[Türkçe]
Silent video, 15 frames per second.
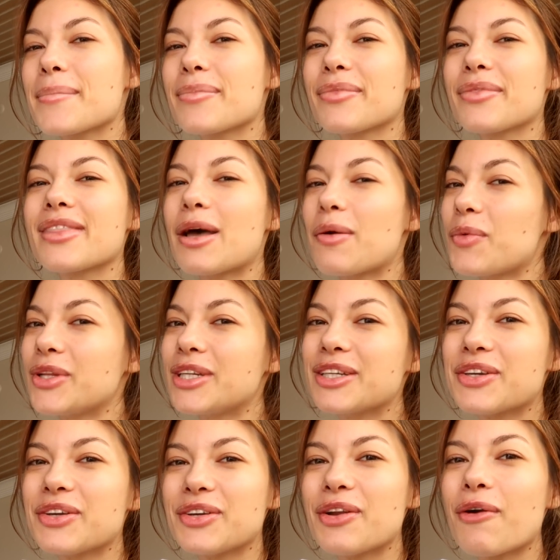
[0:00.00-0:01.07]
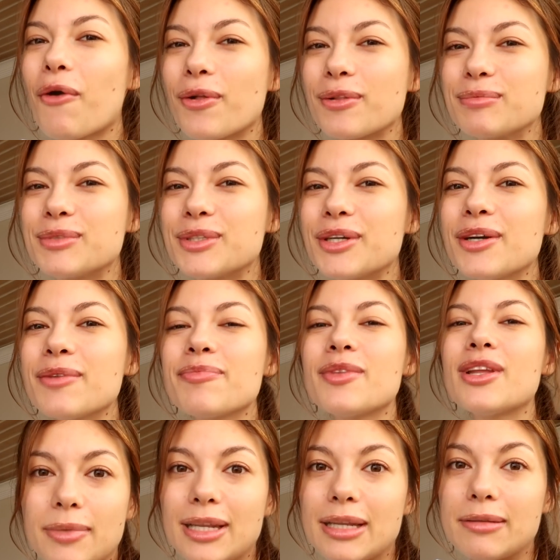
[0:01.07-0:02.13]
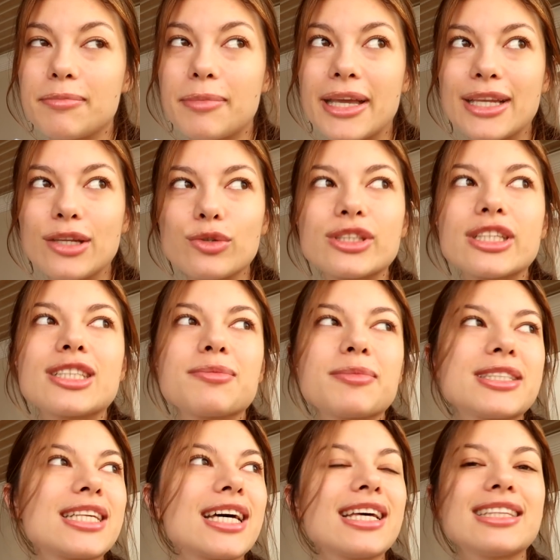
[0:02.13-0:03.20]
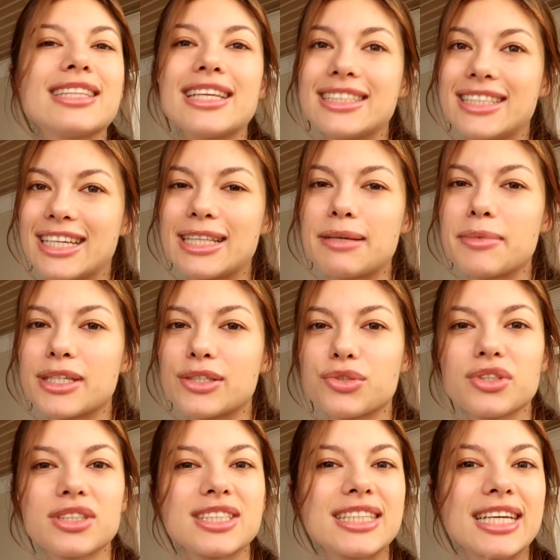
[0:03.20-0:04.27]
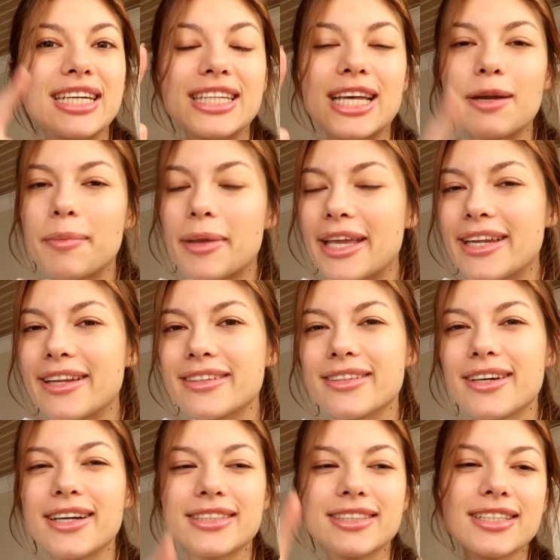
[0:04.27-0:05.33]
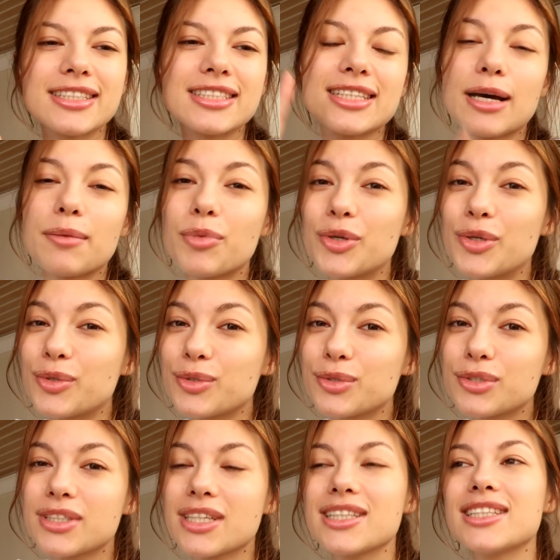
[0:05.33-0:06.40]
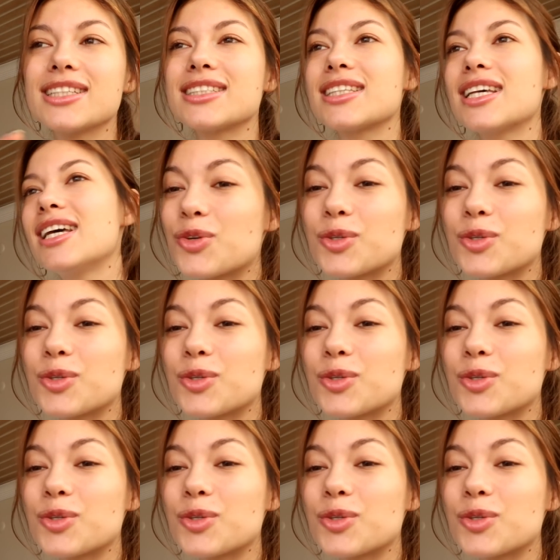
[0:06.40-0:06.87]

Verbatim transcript: Hmm, tam olarak öyle olmuyor. Beni beğeniyorsanız mesela desteklemek istiyorsanız ne kadar beğeni atarsanız, abone olursanız,